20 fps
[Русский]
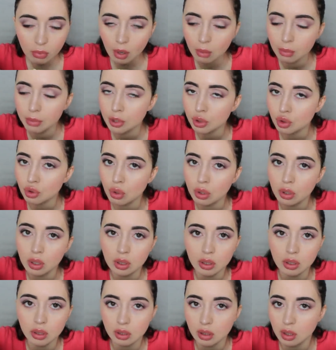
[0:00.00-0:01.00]
мне столько
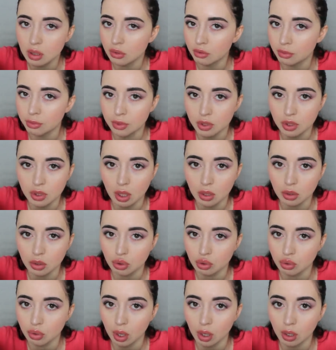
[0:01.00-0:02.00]
лезгинов писало,
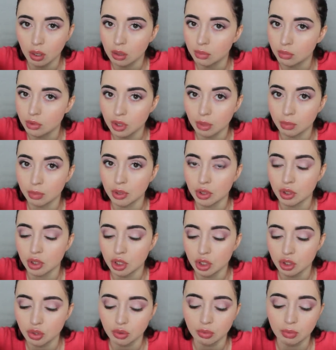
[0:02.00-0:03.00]
что Айка, мы тебя
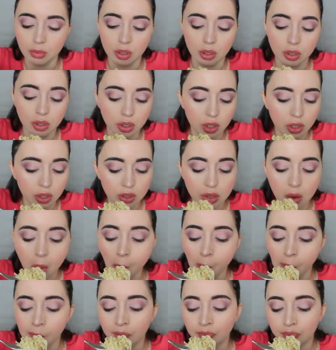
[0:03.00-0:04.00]
поддерживаем, молодец.
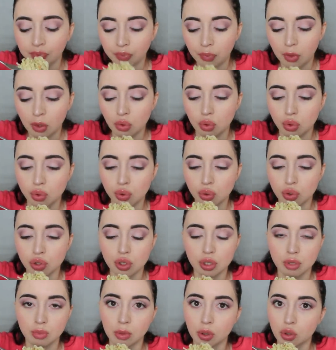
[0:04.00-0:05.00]
То есть
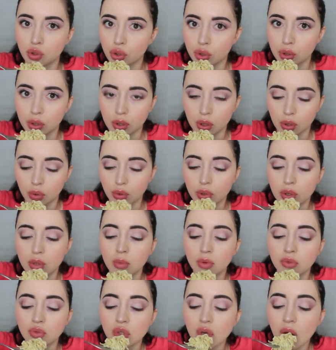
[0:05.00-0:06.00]
очень сплоченный народ, на
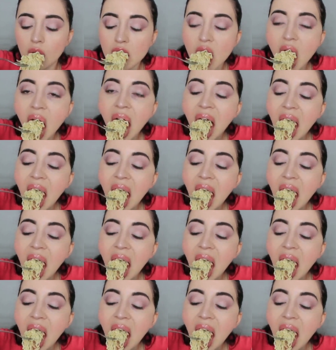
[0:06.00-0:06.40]
мой взгляд.